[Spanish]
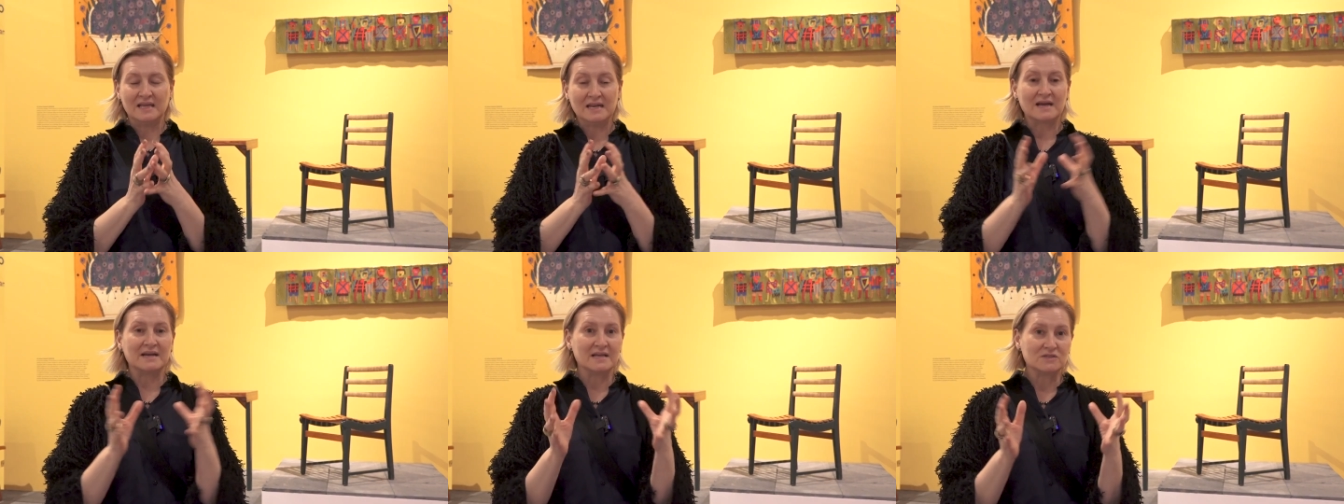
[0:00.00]
y
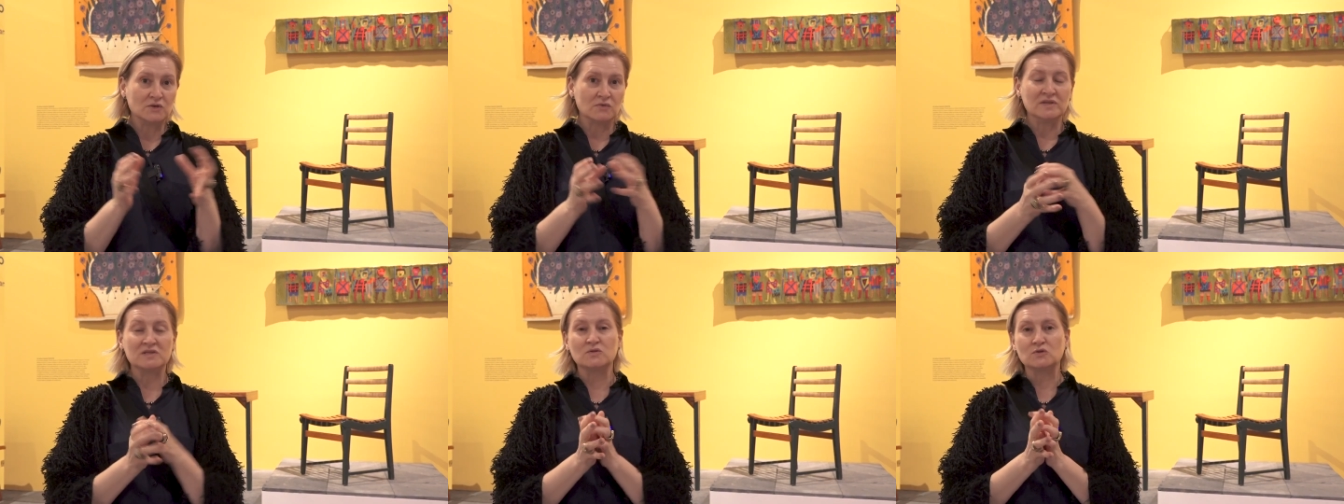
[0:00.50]
la
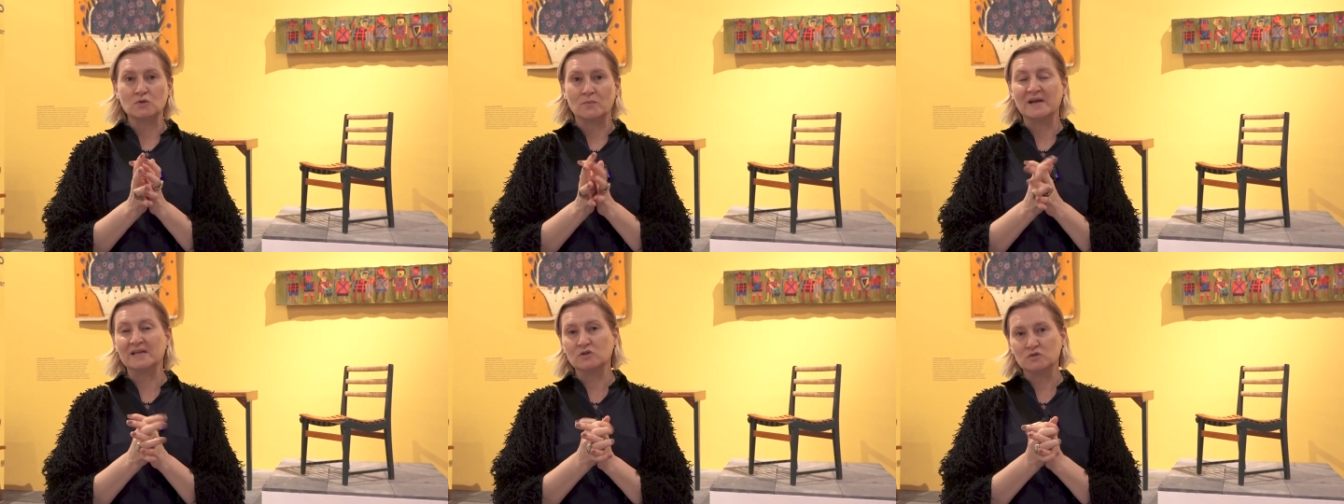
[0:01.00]
creación de estos
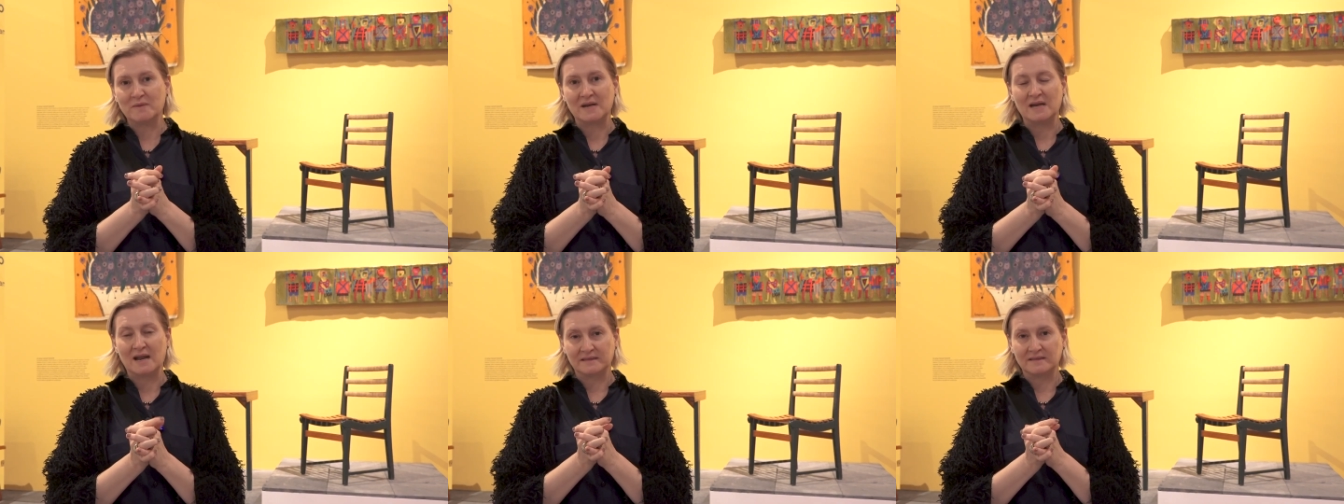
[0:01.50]
objetos para
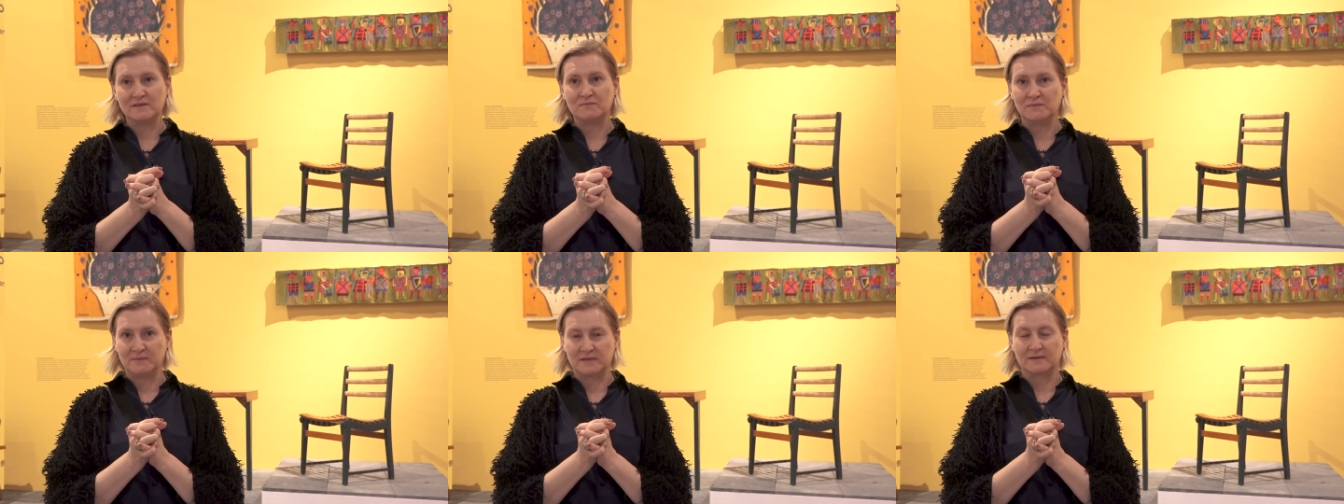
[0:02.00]
el arte de
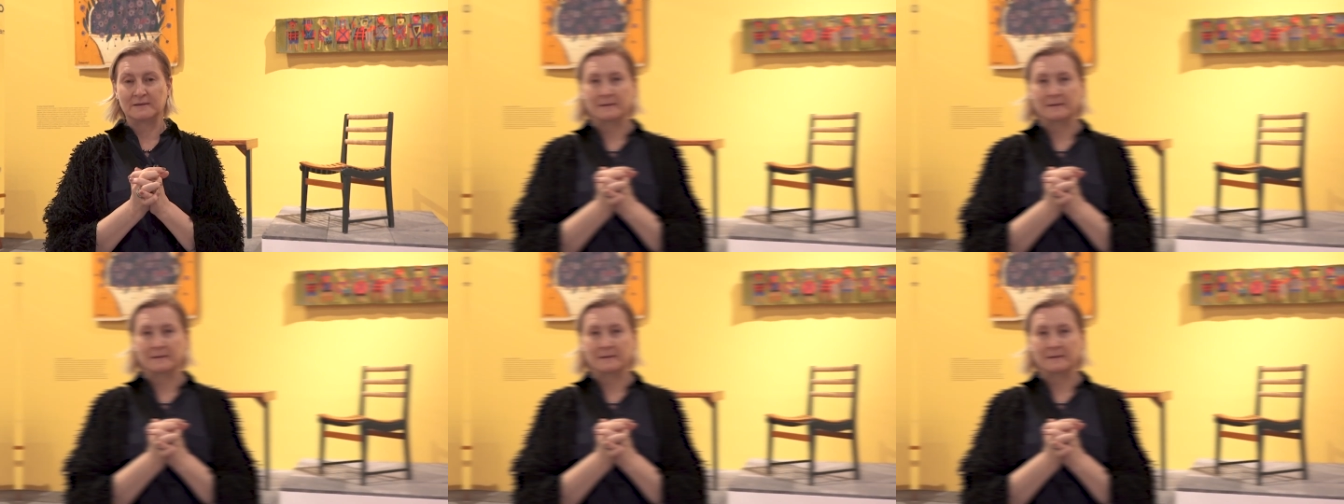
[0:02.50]
vivir.